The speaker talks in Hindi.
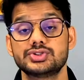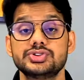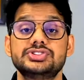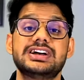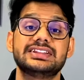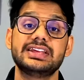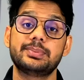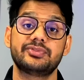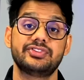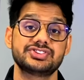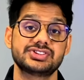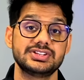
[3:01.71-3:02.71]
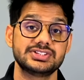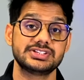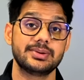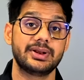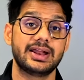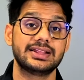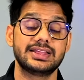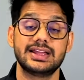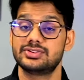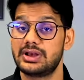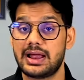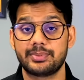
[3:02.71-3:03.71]
जो ज्यादा ही प्रोफेशनल चीजें बनाता है
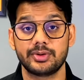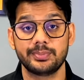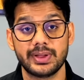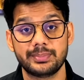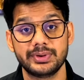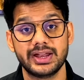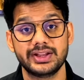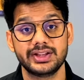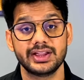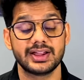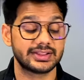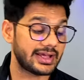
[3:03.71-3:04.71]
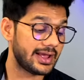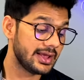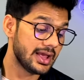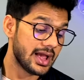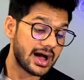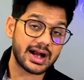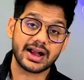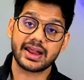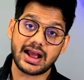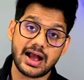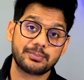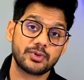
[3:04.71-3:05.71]
जो लैपटॉप पे अपनी एडिटिंग करता है अगर
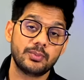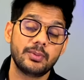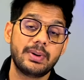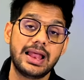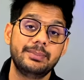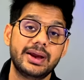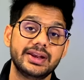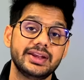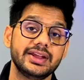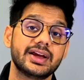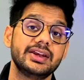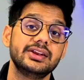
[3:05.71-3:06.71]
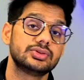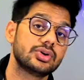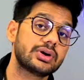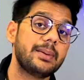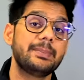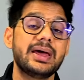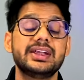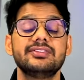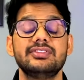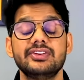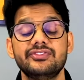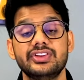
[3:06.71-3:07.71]
आपको मोबाइल पे एडिटिंग करनी है तो
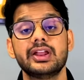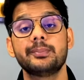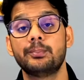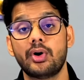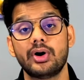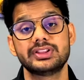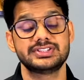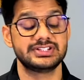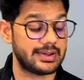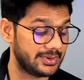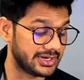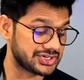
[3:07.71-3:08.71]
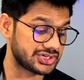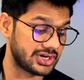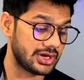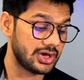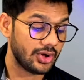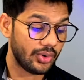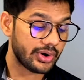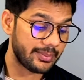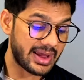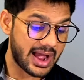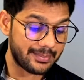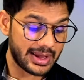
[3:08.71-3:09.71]
कंपेरेटिवली वी बहुत अच्छी एप्लीकेशन है ओके okay, मैं
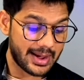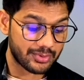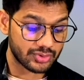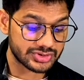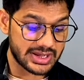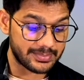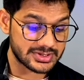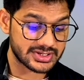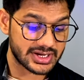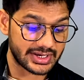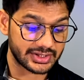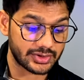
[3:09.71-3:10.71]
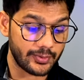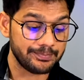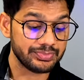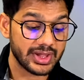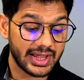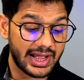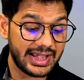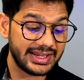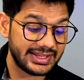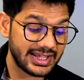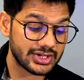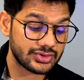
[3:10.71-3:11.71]
यहाँ पे आपको कुछ सैम्पल्स दिखा देता हूँ एंड
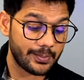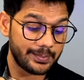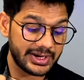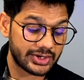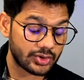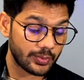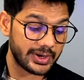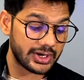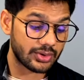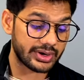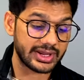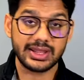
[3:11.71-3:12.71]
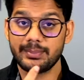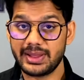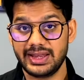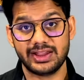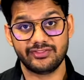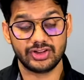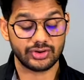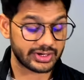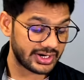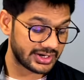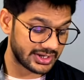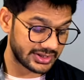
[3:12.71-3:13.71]
ये जो बीट टू बीट होंगे ये मैंने एक वीडियो
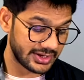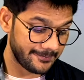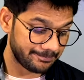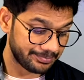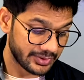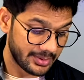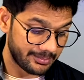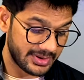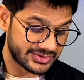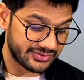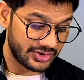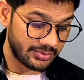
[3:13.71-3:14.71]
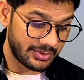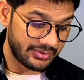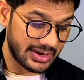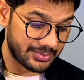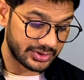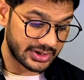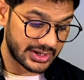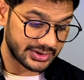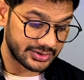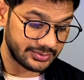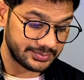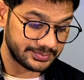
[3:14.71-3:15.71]
क्रिएट की थी मैं इस वीडियो में भी आपको दिखा
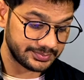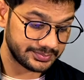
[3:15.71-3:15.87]
देता हूँ